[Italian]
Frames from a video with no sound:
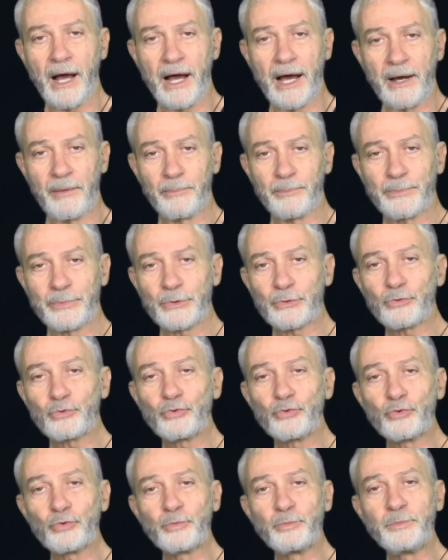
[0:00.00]
ha più
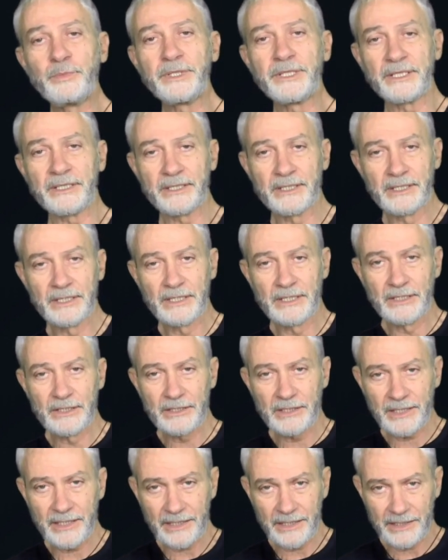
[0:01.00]
dubbi
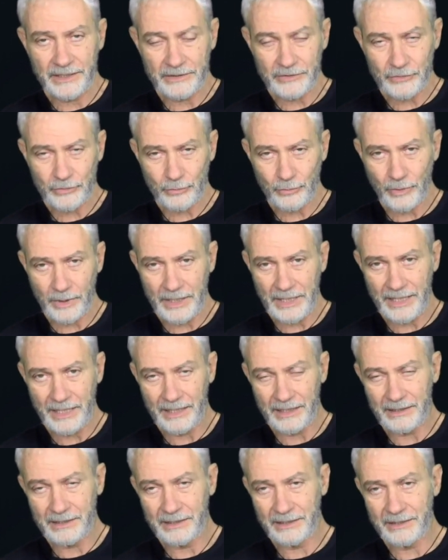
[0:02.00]
eh,
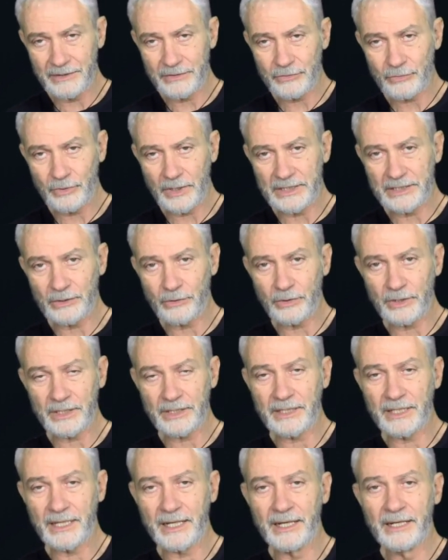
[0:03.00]
sulla, eh, sulla,
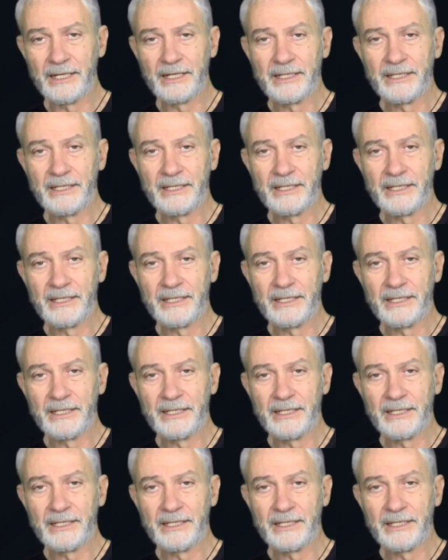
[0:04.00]
teoria,